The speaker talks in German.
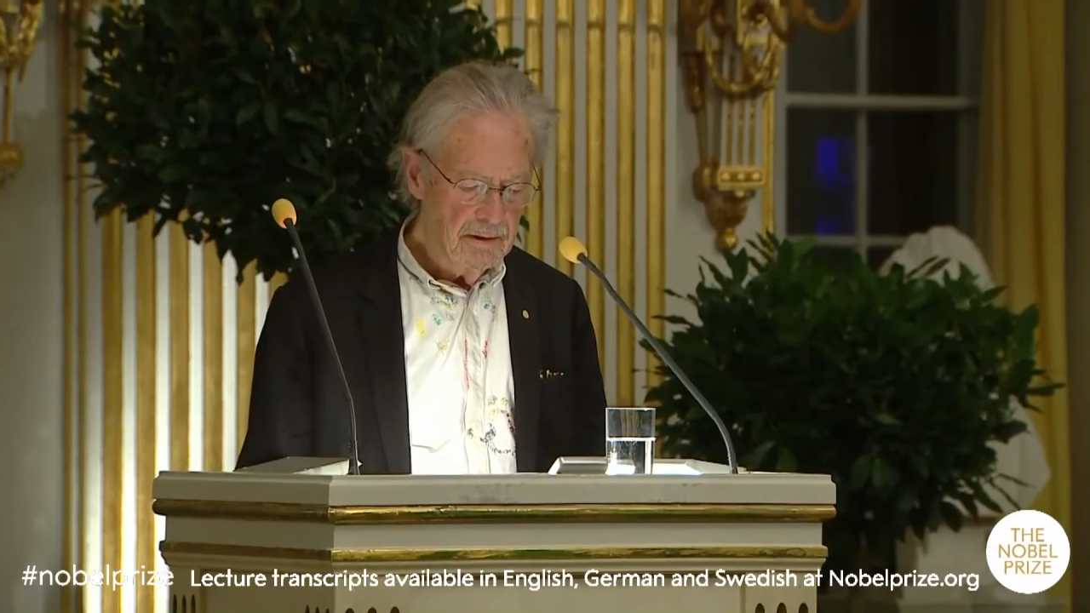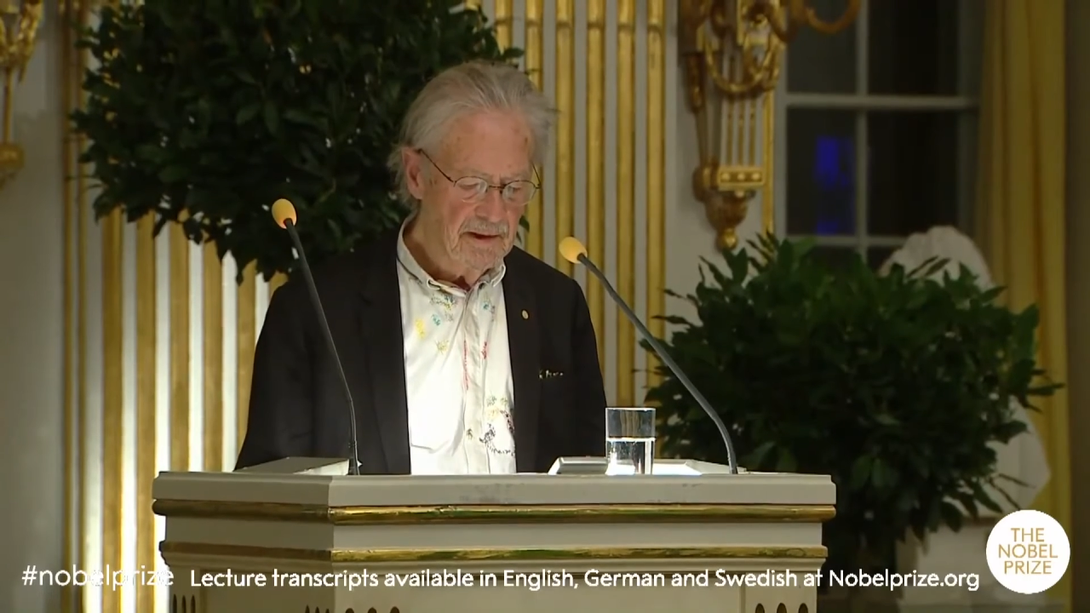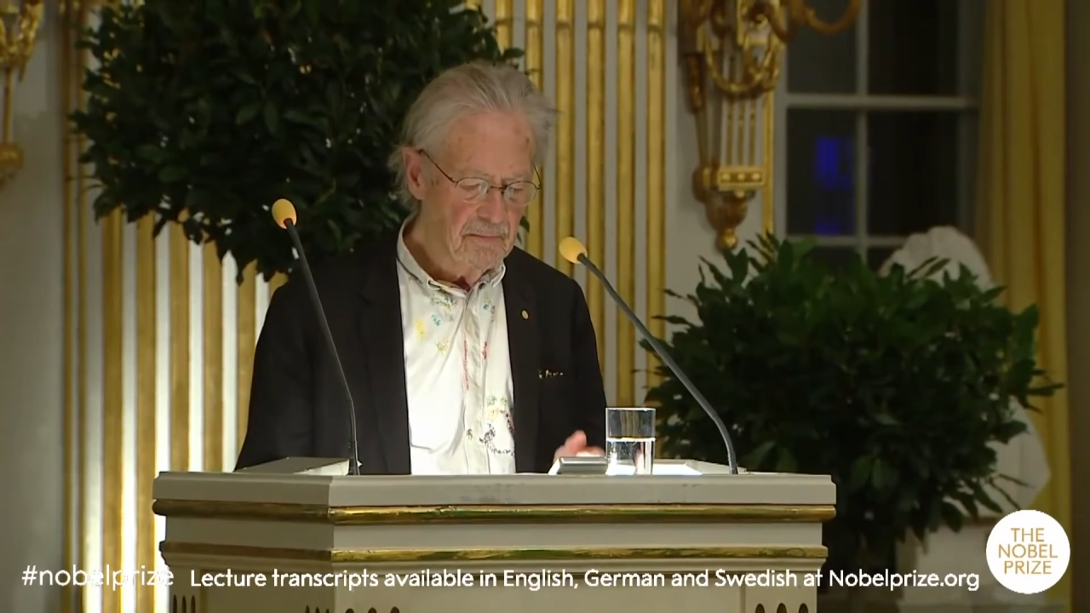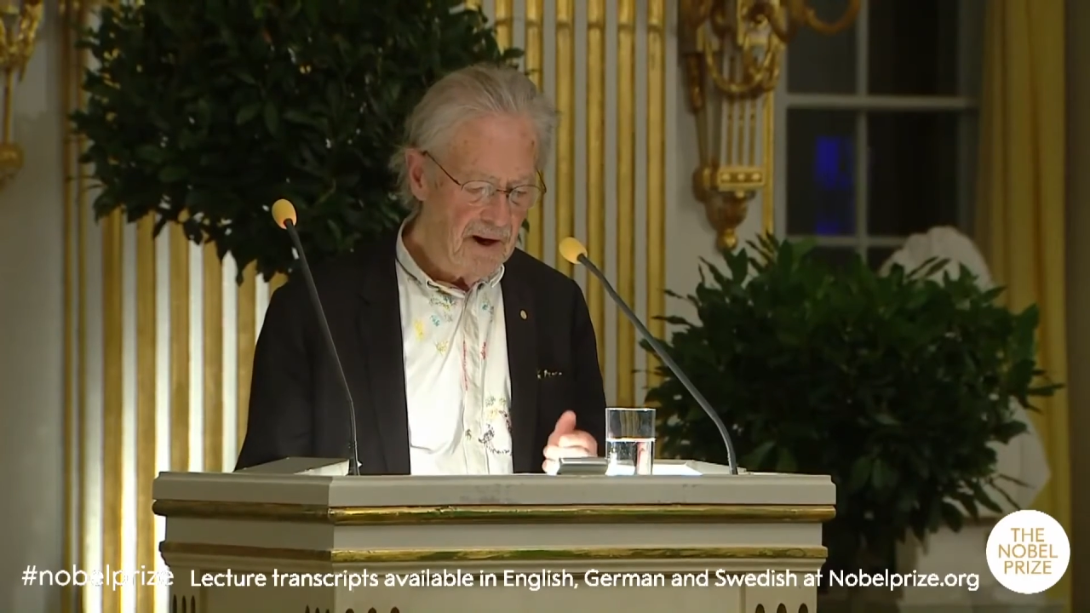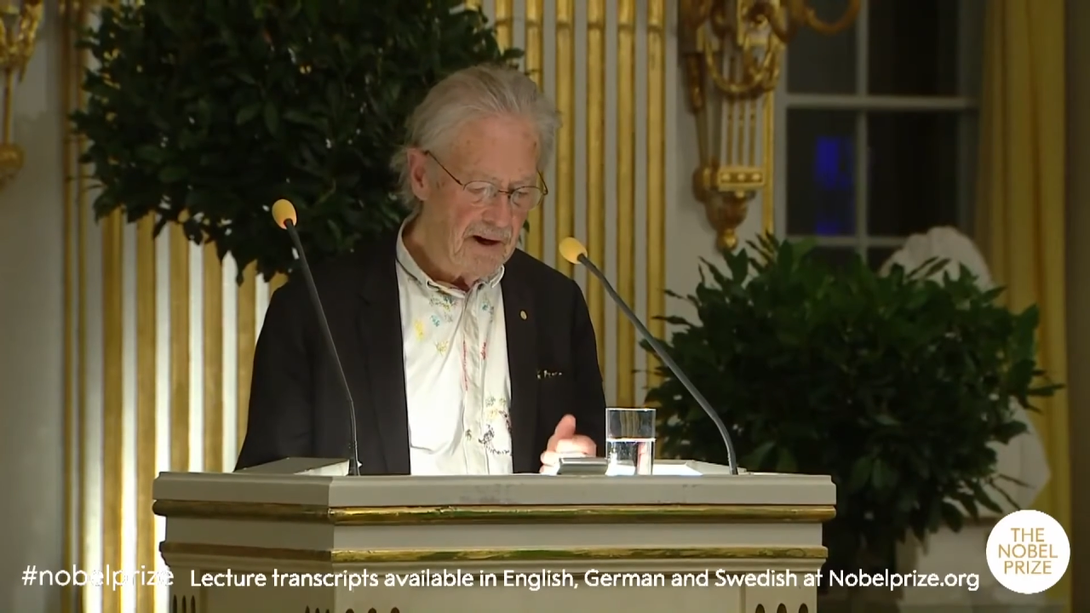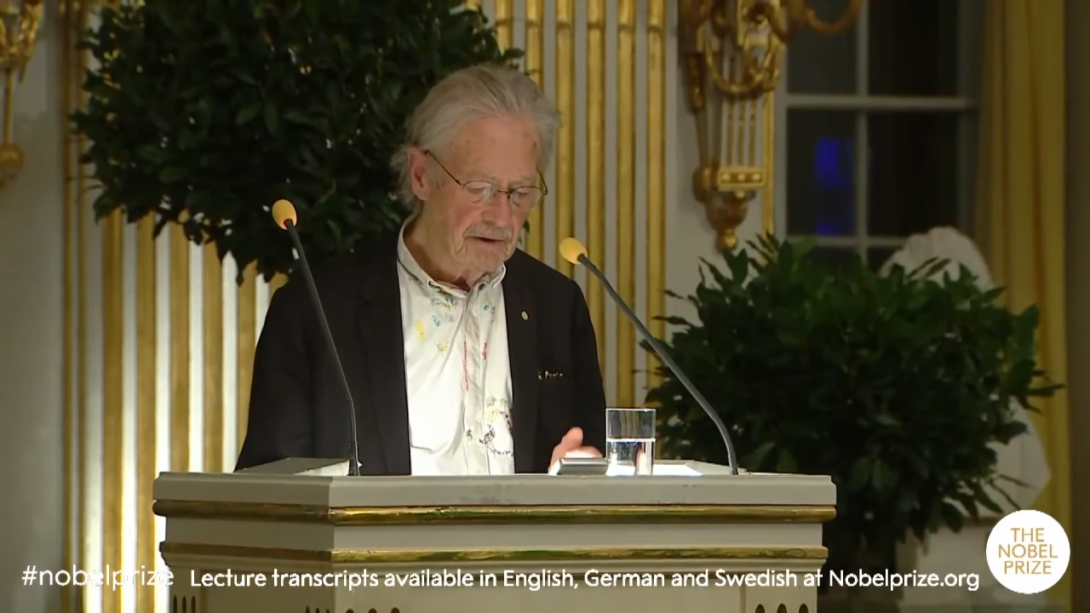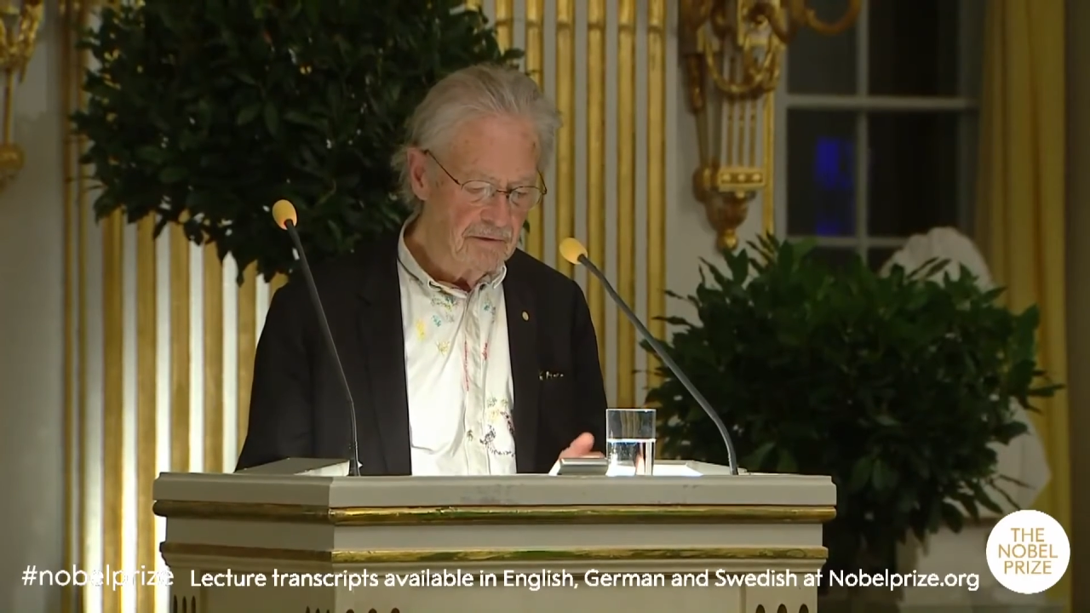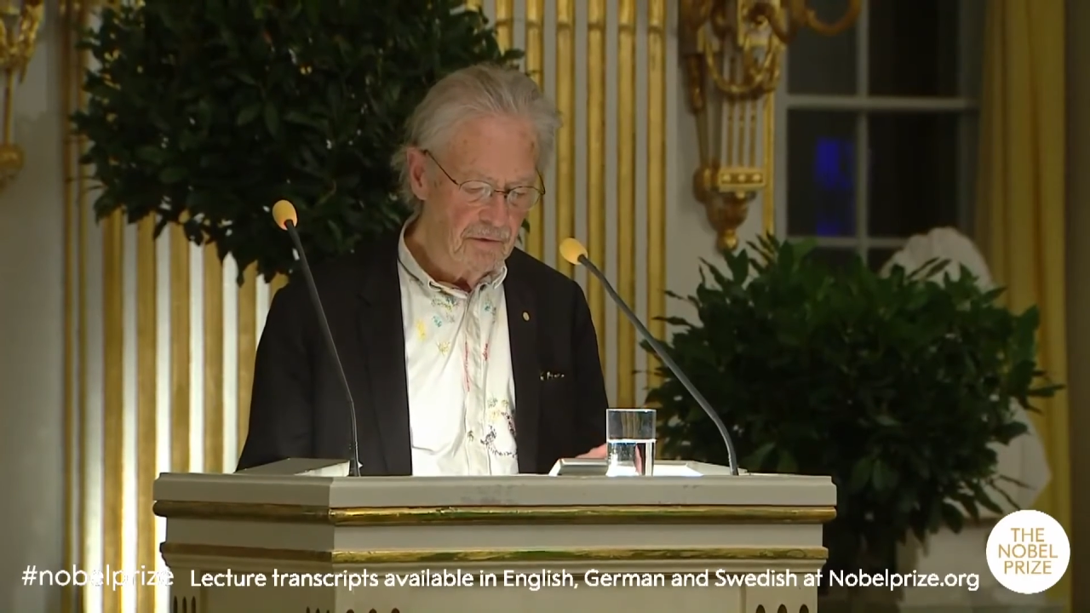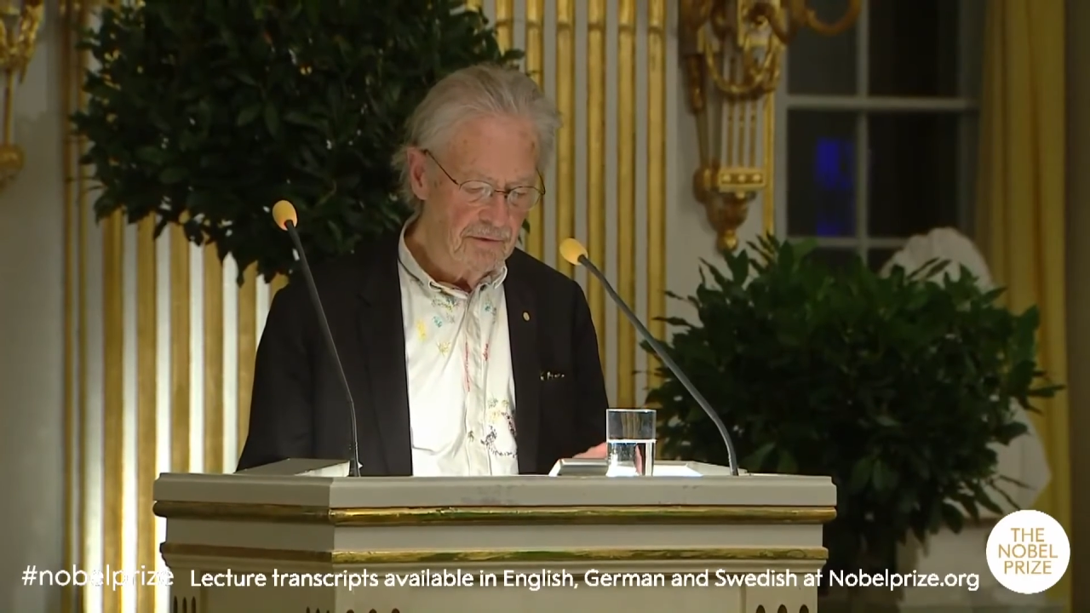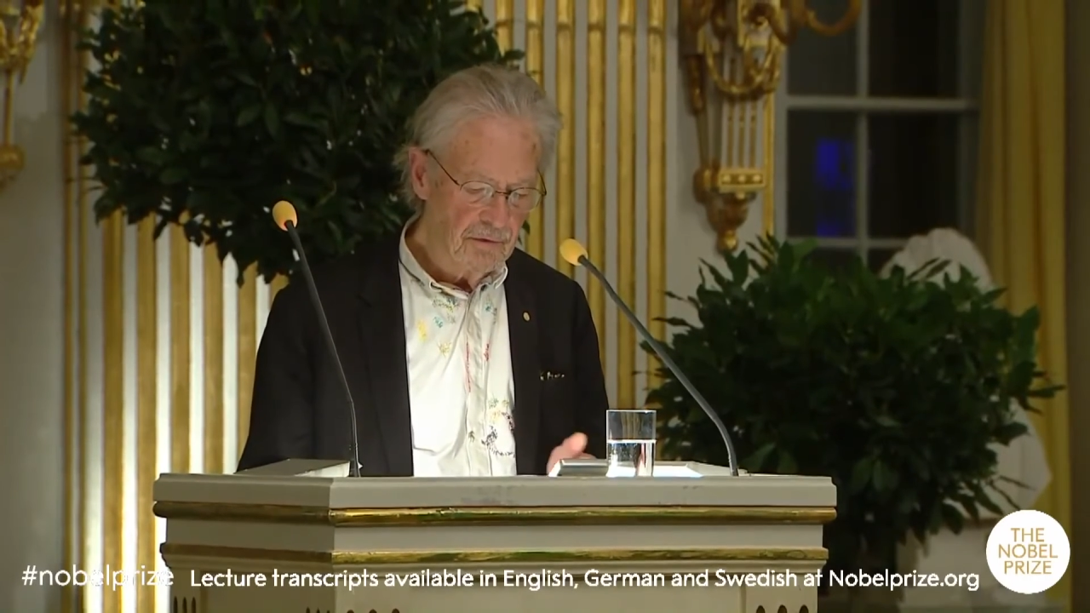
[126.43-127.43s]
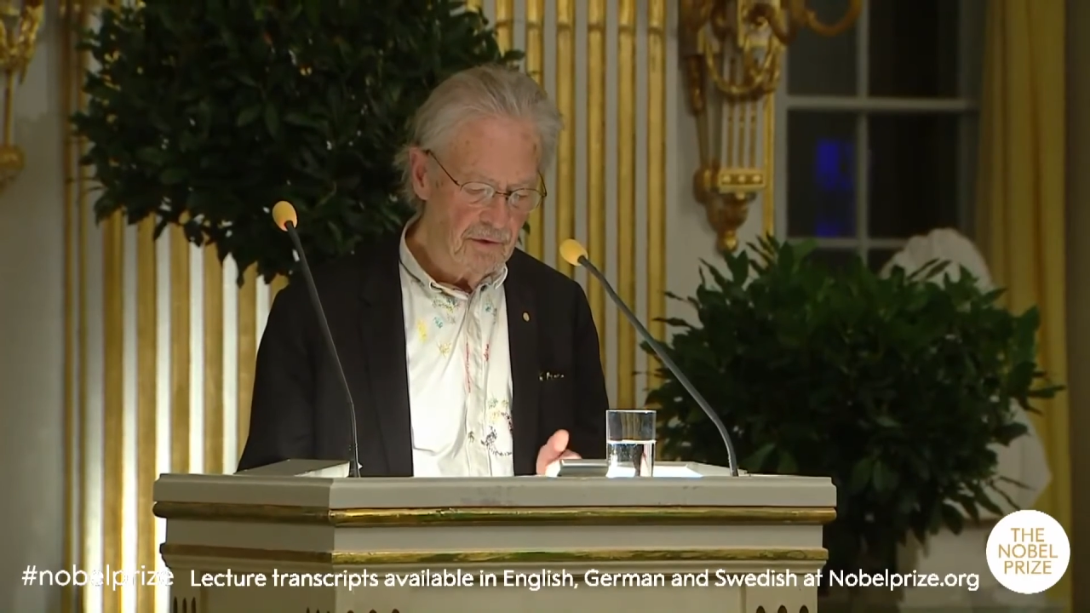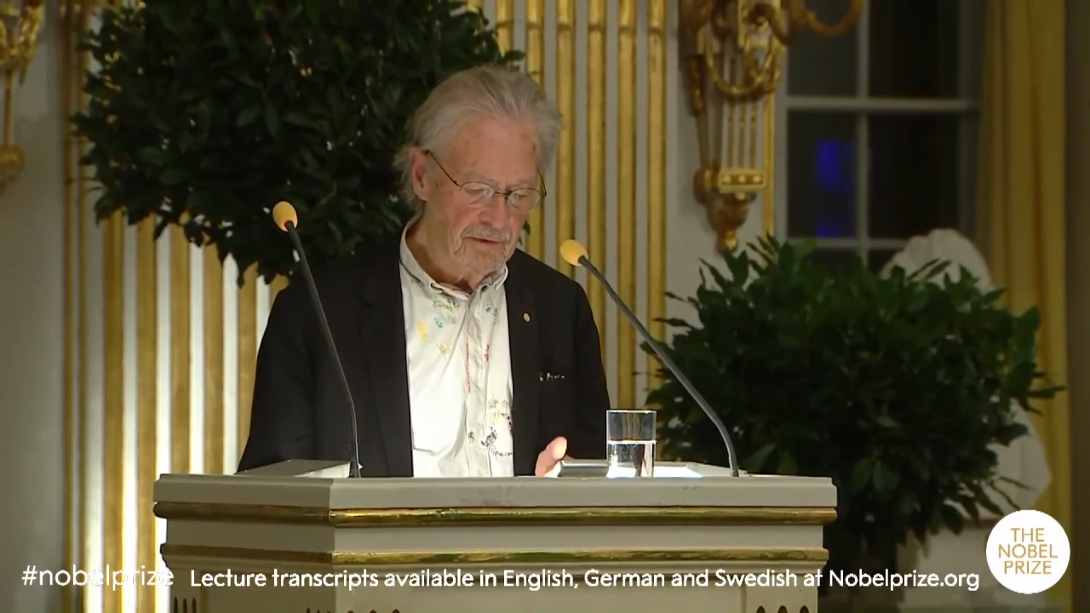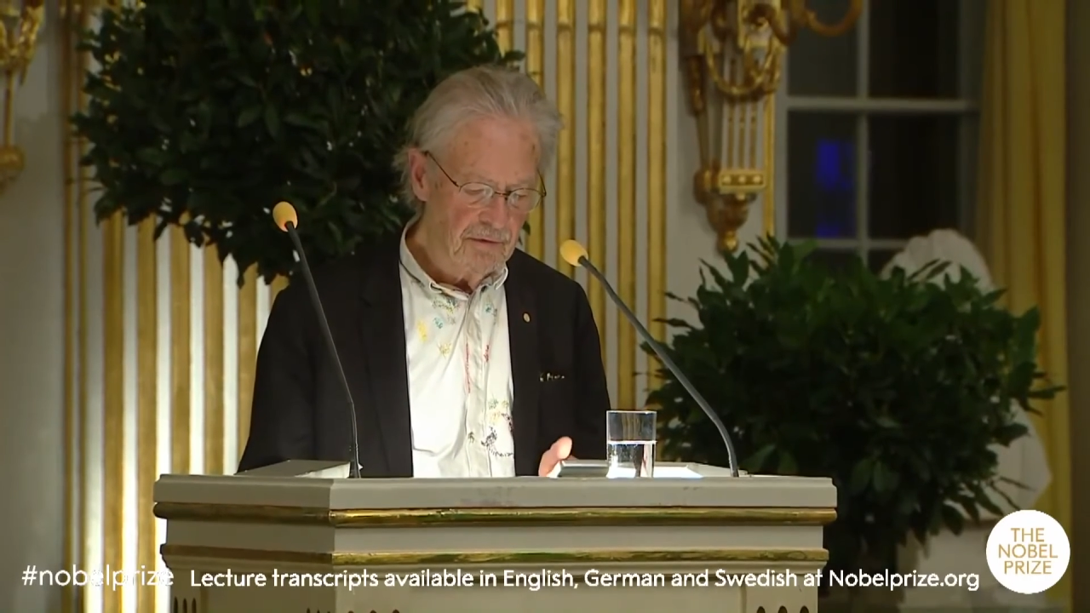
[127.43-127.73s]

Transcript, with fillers: die Magd schon zurück